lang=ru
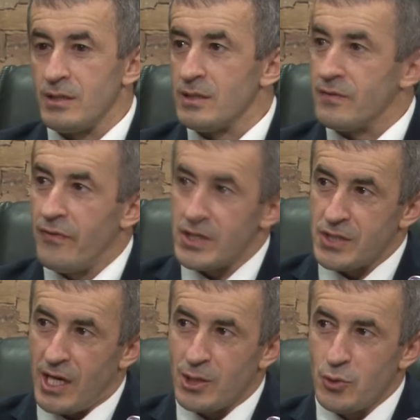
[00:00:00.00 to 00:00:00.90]
ваши
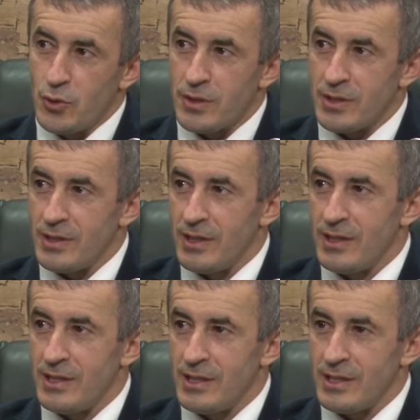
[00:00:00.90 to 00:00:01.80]
актеры
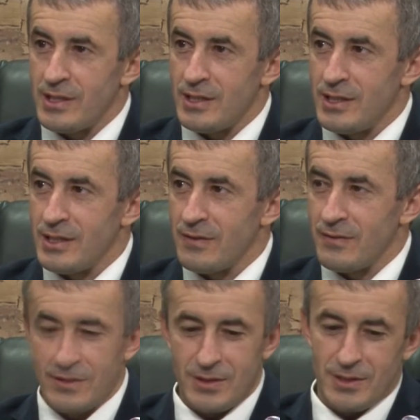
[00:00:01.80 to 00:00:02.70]
и
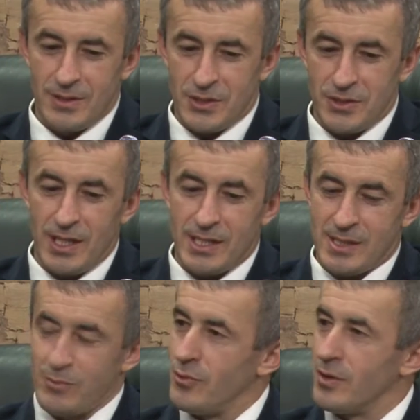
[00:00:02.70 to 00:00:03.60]
э, начиная с
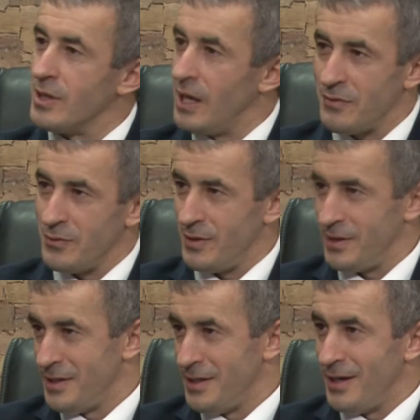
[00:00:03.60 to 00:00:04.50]
самого главного
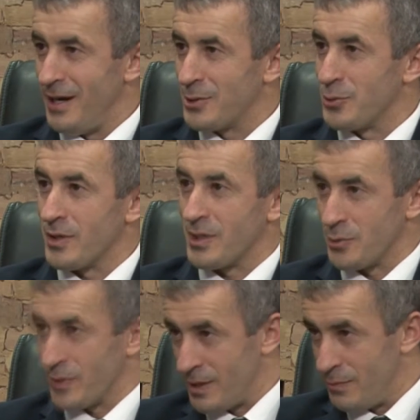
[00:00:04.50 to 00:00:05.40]
актера,
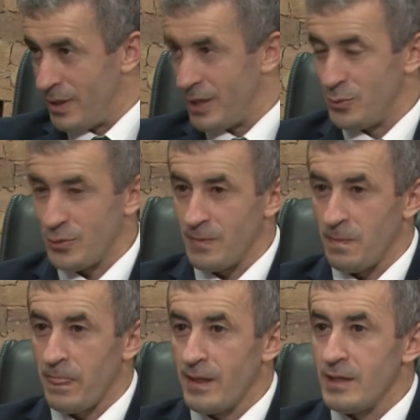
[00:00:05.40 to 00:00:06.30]
который играл Бахадура,
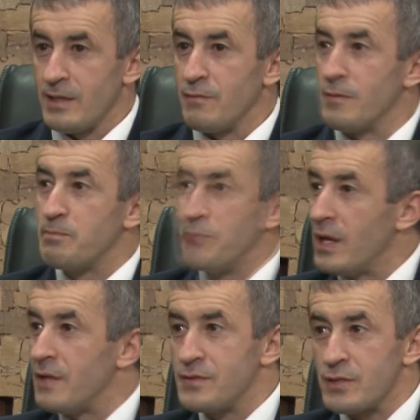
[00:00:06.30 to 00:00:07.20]
вы
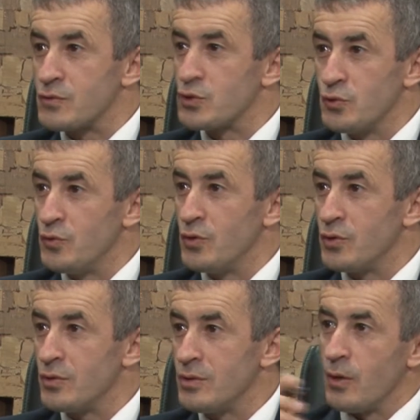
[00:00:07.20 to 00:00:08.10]
пели все
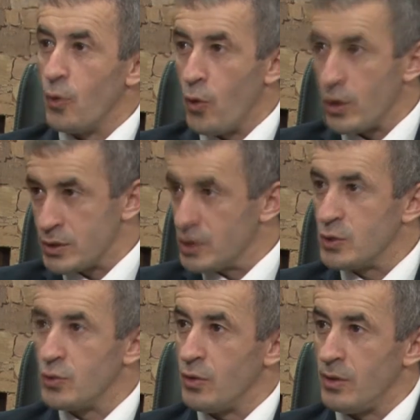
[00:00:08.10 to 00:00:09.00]
вживую, от и
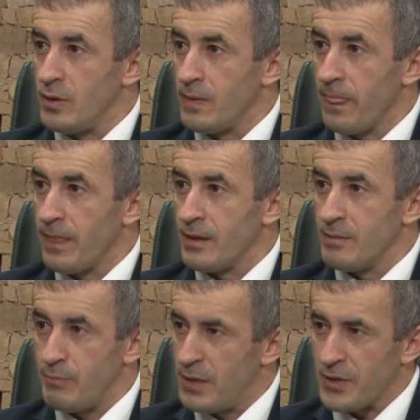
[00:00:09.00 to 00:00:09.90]
до,
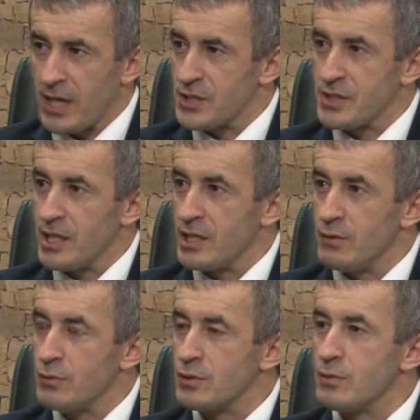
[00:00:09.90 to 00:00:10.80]
полтора часа, и
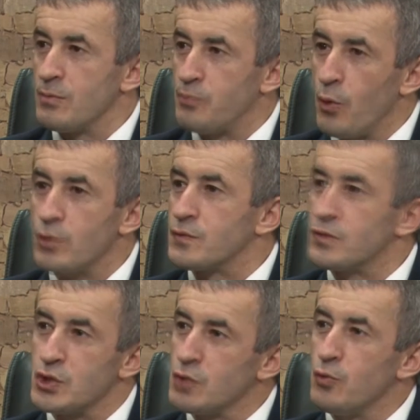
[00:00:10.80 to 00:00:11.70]
вот полностью
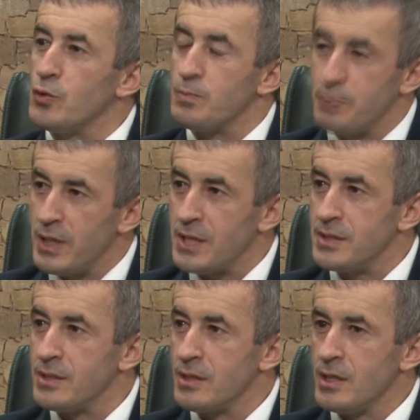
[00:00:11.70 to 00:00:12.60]
вживую
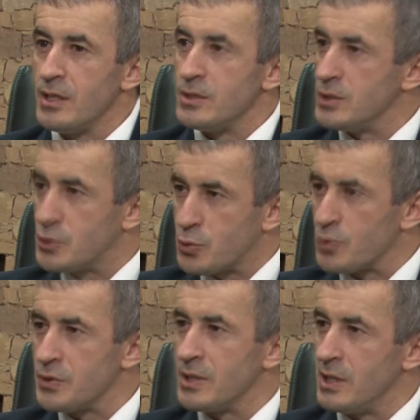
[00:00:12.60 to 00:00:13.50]
петь, не
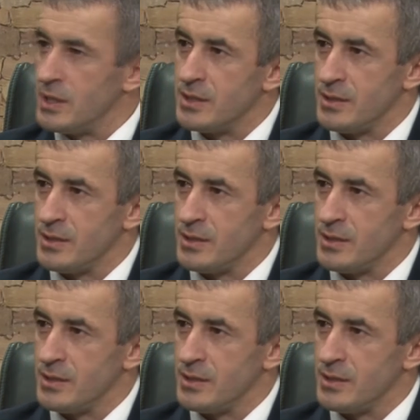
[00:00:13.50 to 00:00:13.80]
трудно ли?